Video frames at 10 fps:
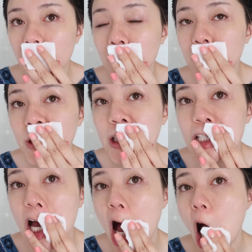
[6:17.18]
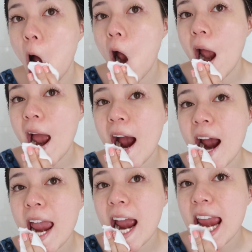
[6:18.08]
然后嘴角还
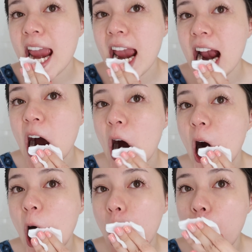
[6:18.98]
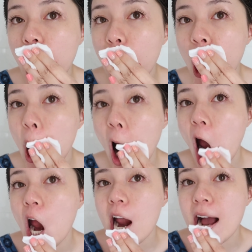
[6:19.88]
会有一些口红
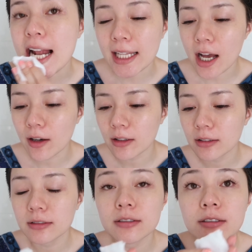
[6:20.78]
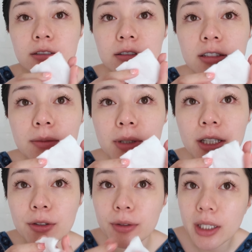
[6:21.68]
卡到，也没
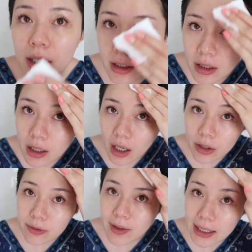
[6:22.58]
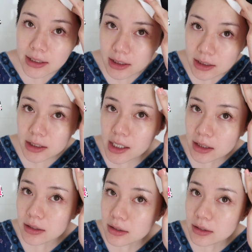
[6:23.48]
有哎。还有发际
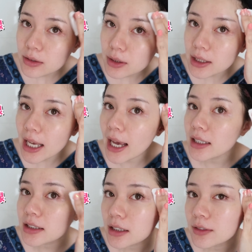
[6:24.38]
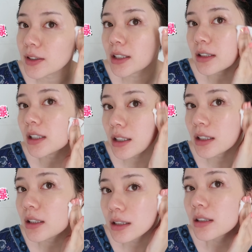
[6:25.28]
线会卡一些粉底，